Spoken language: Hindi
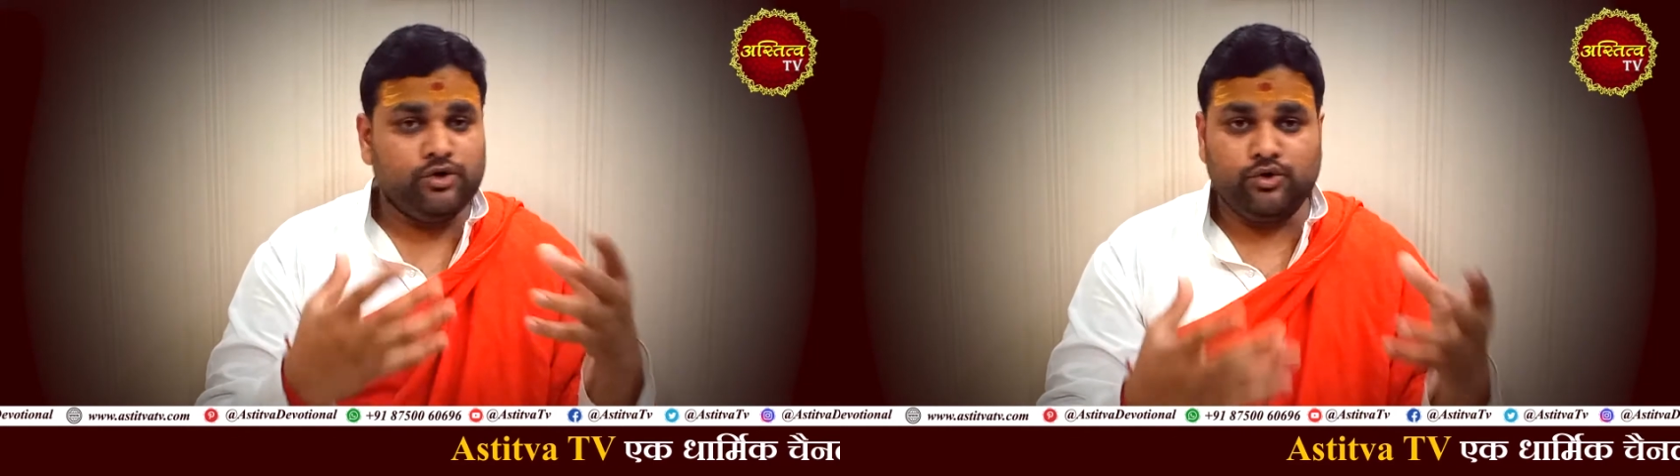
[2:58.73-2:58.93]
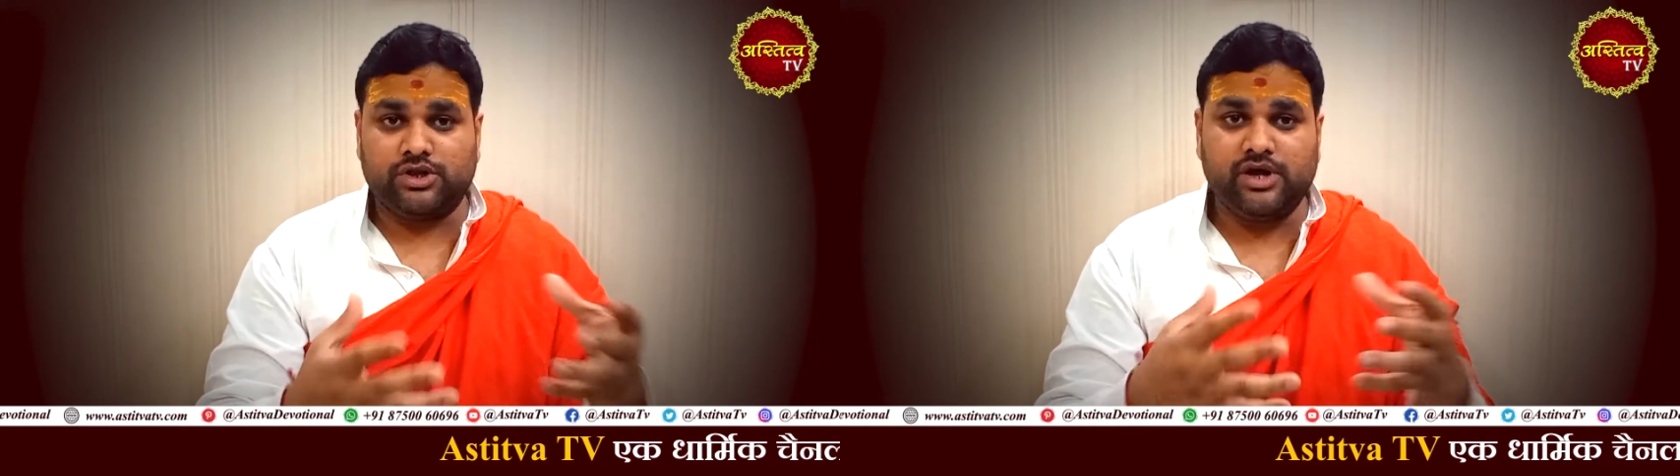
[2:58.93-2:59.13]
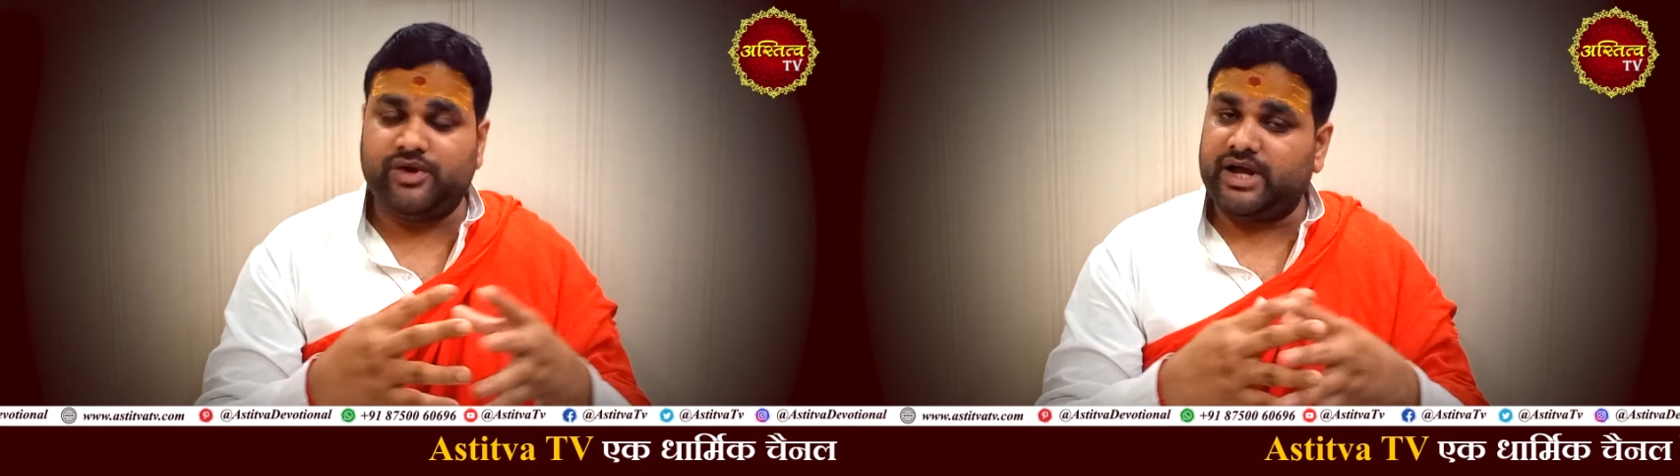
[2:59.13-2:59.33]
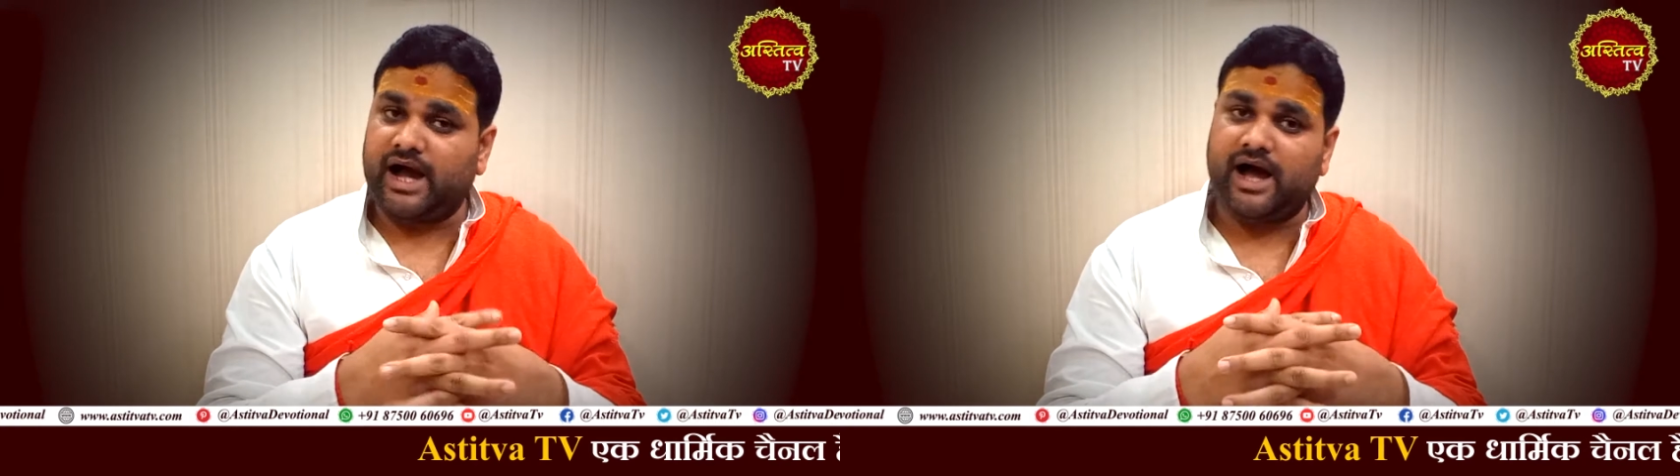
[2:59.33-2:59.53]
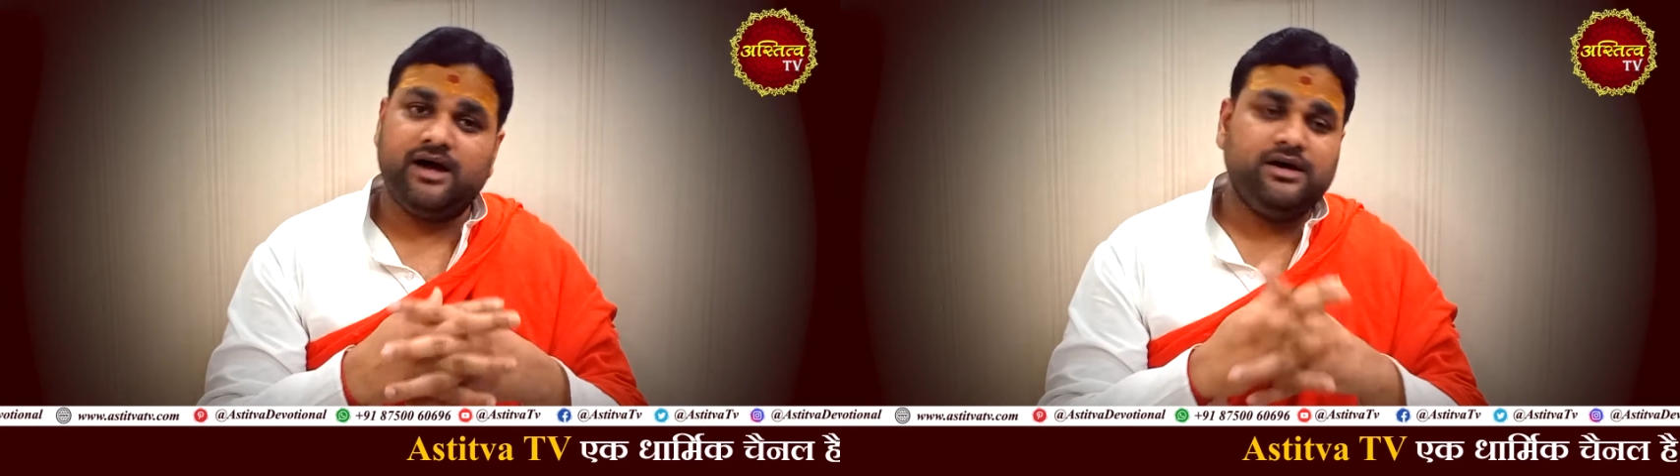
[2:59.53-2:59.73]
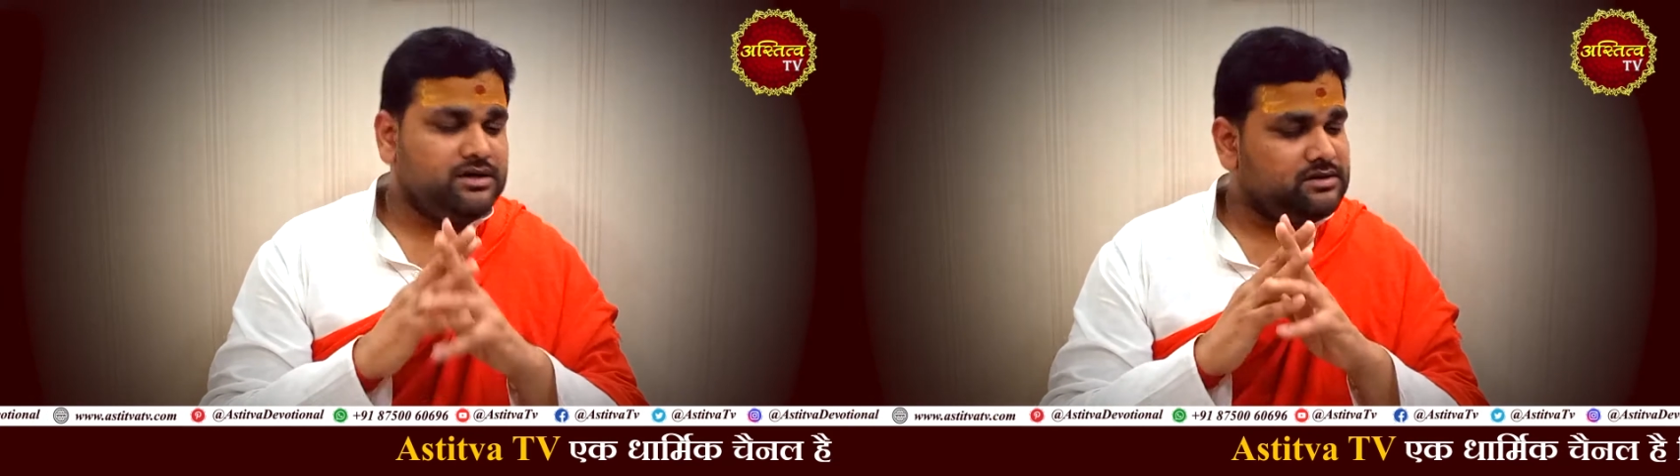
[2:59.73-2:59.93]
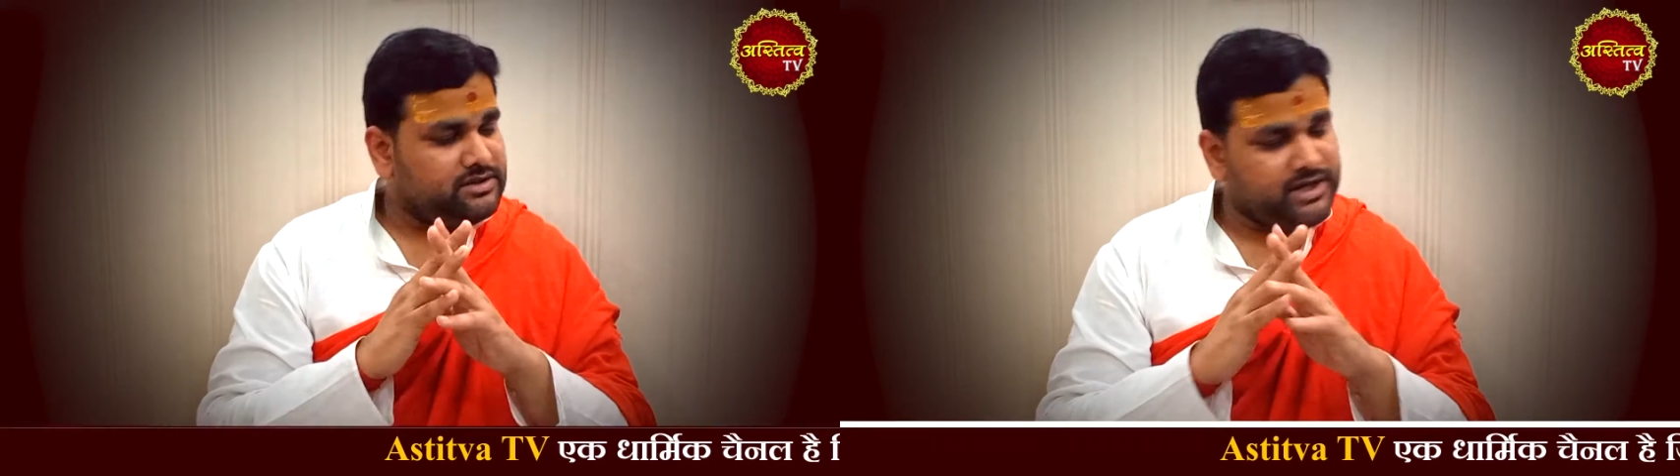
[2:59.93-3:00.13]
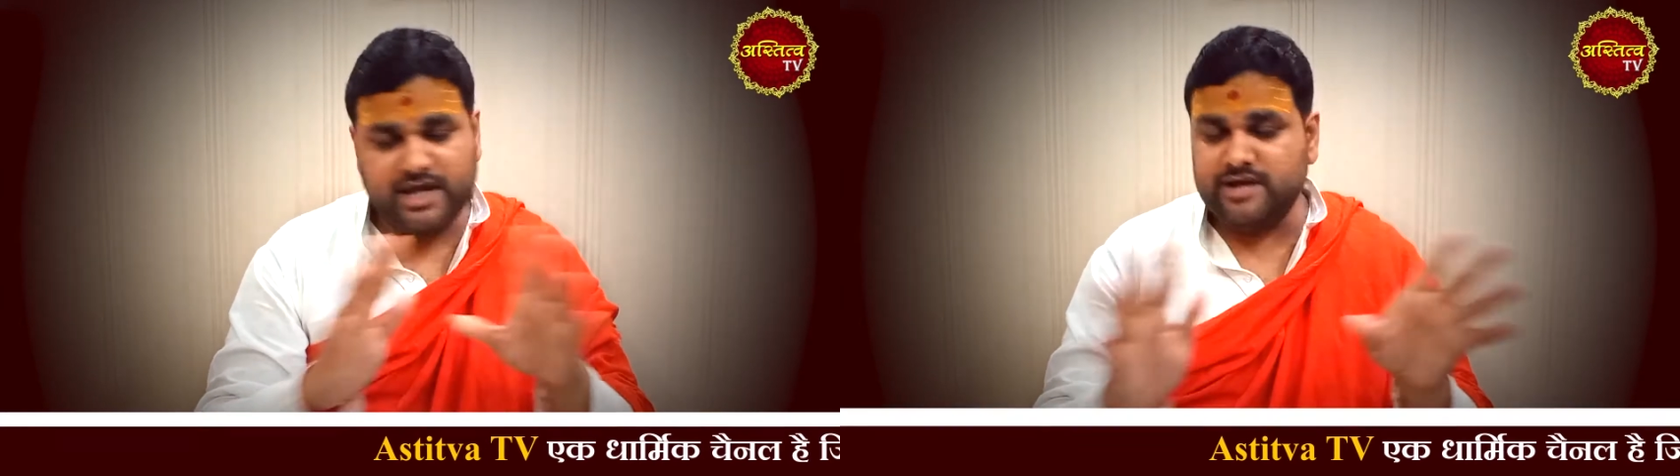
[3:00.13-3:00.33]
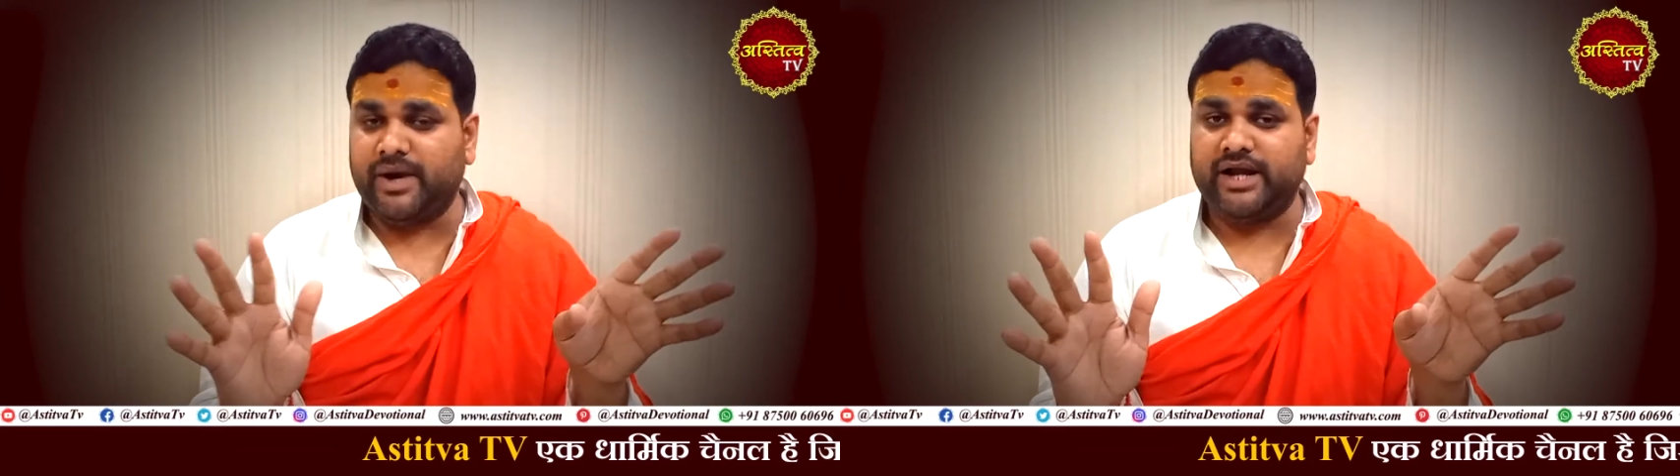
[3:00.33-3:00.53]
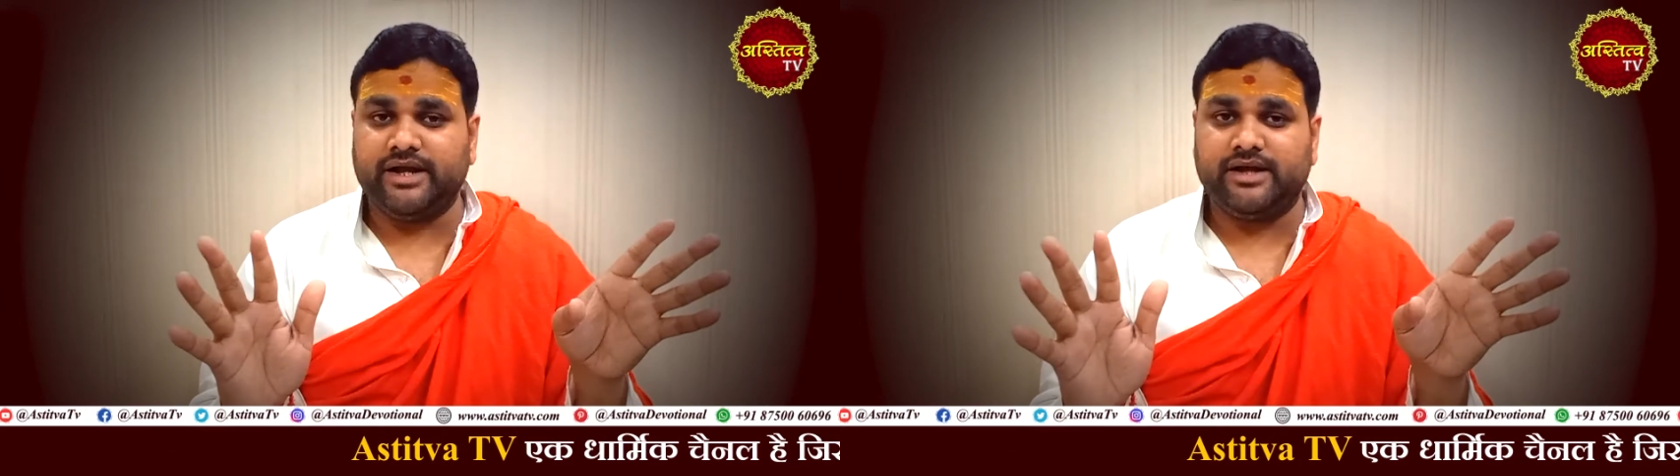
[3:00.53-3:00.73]
गुरुदेव ने कहा नहीं
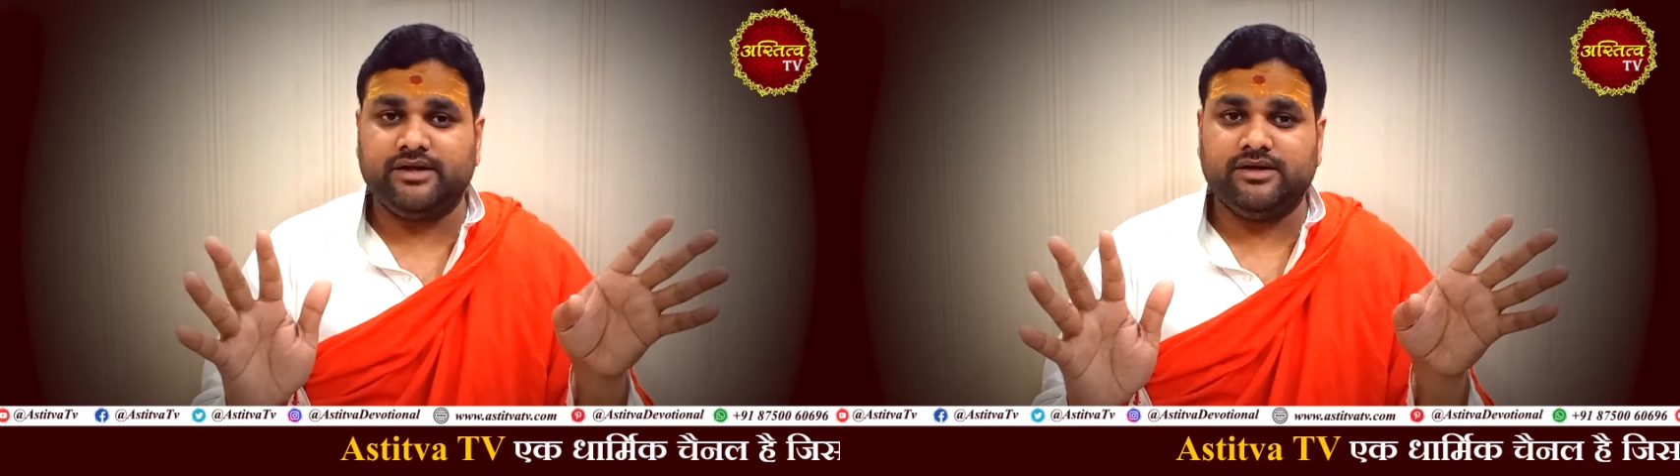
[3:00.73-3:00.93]
माने